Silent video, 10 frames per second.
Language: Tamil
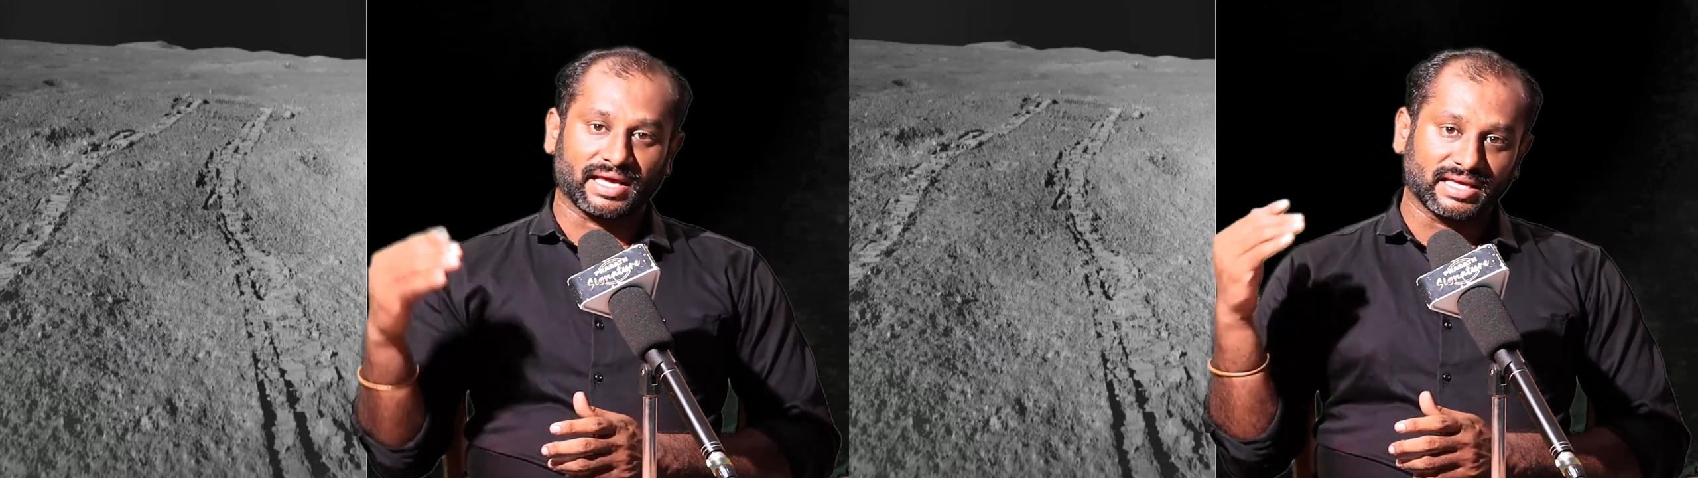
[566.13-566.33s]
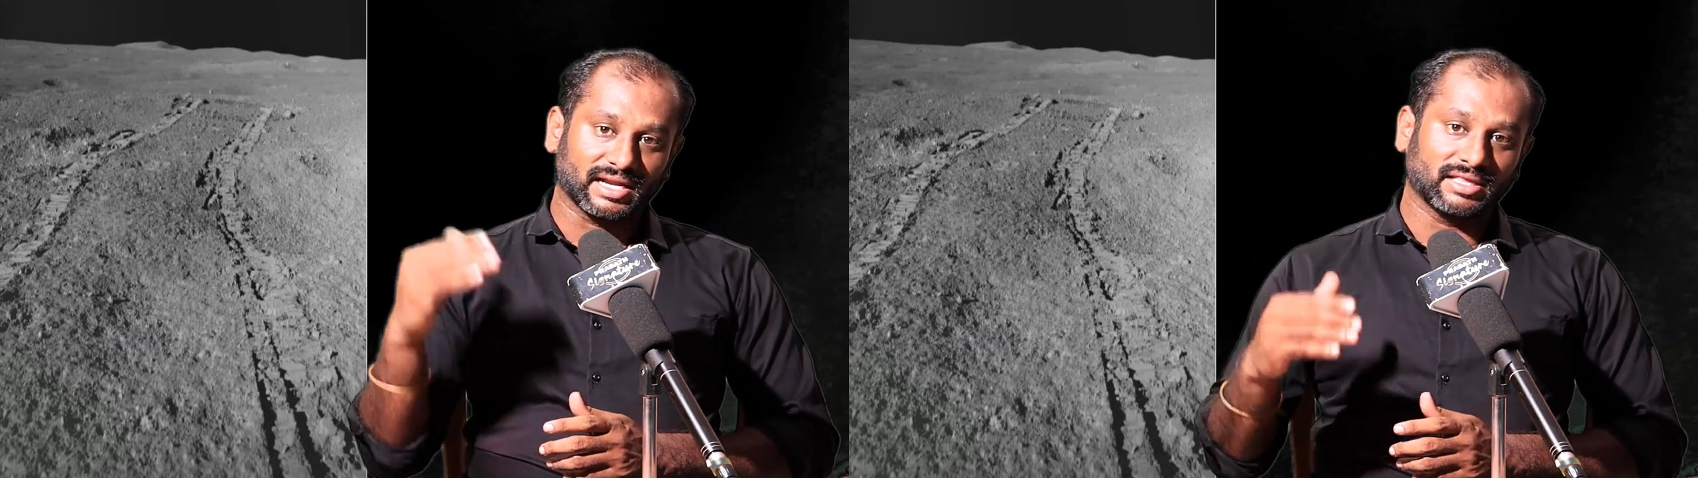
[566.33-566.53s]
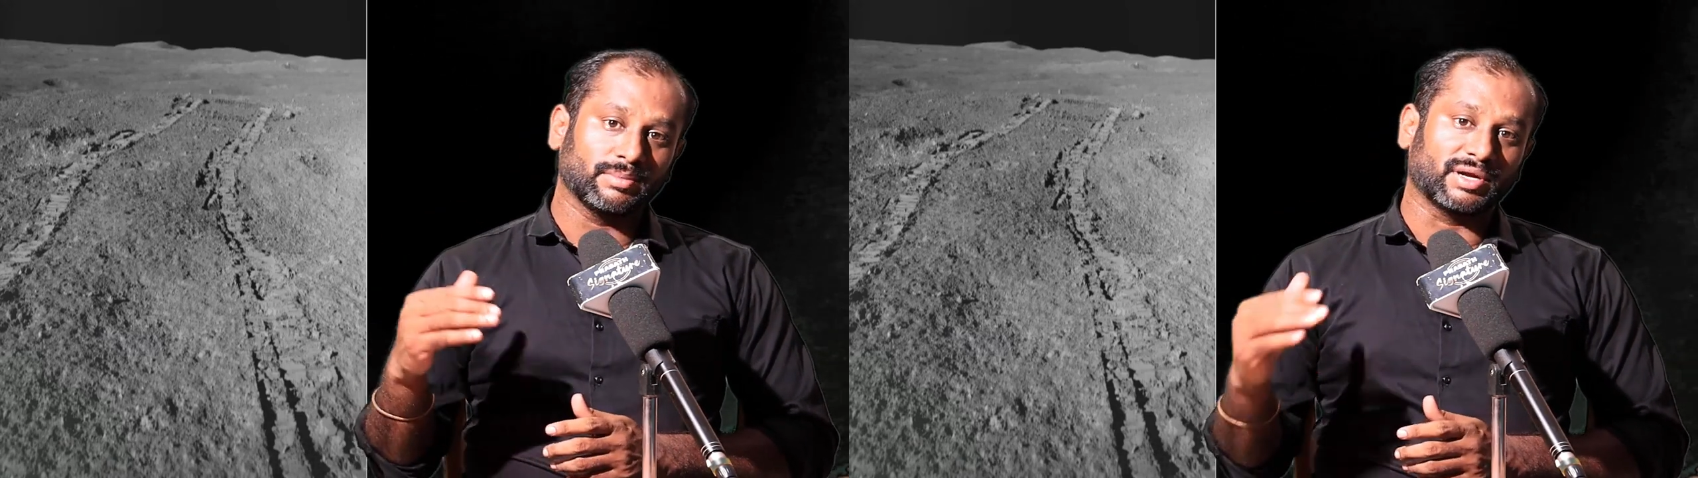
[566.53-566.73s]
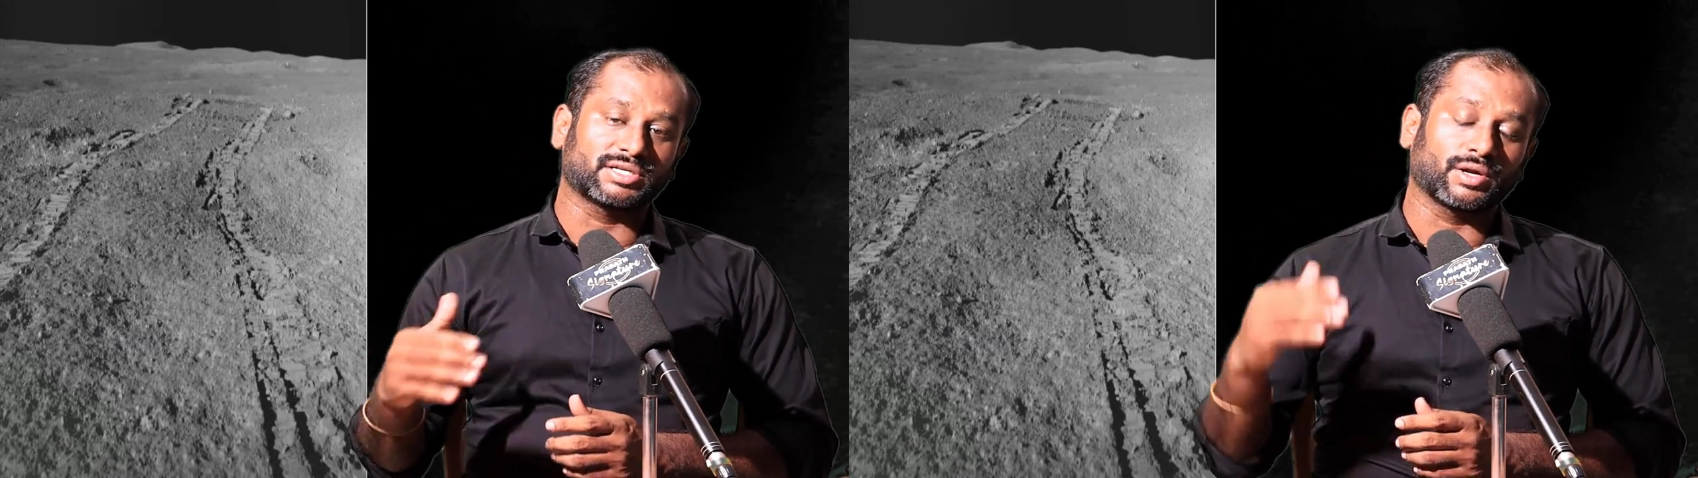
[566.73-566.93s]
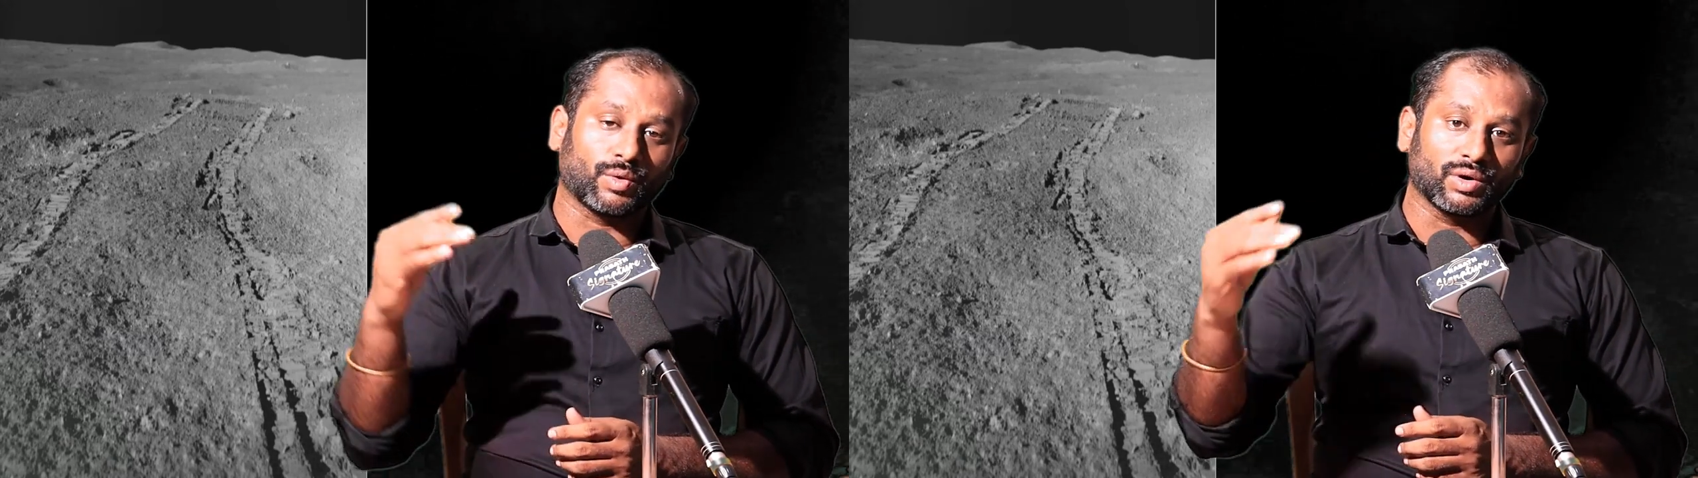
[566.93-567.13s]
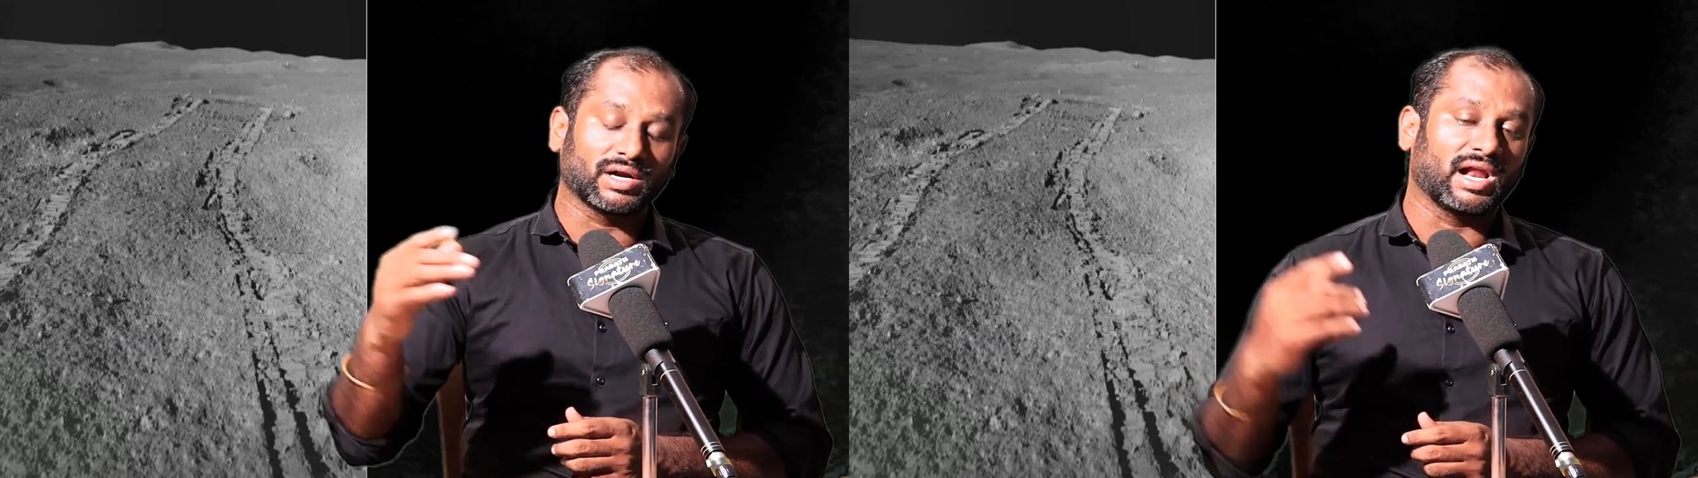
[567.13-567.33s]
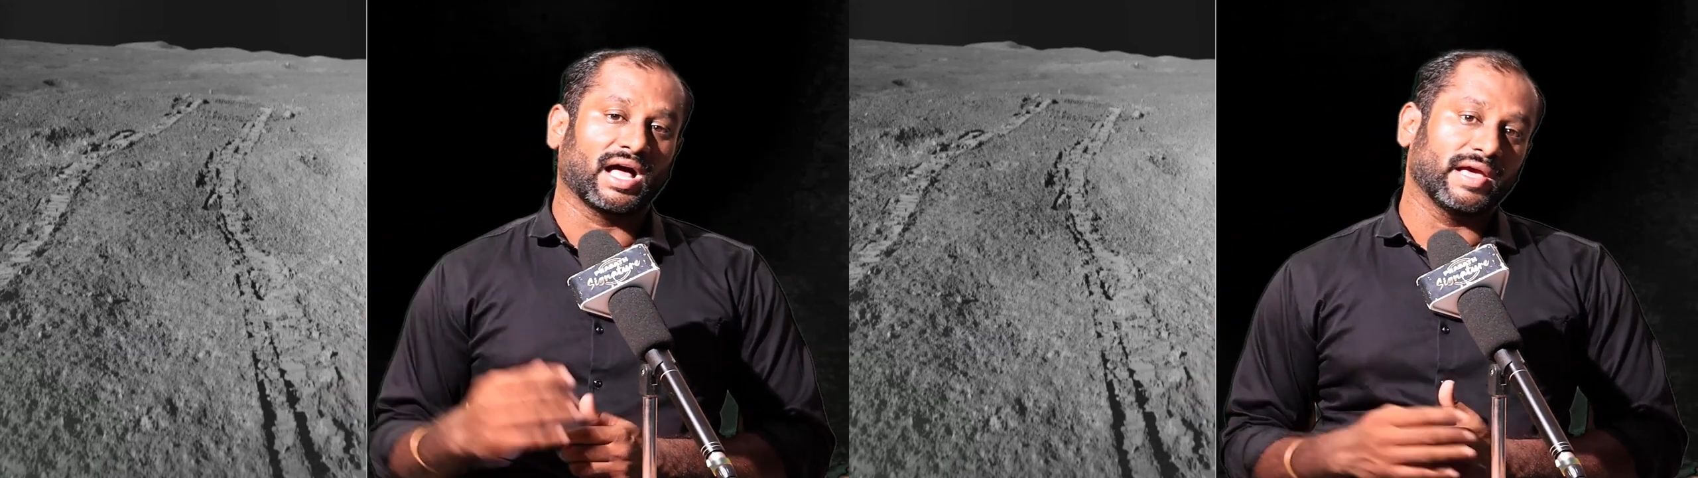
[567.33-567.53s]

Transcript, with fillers: அங்கிருந்து மற்ற கோள்களை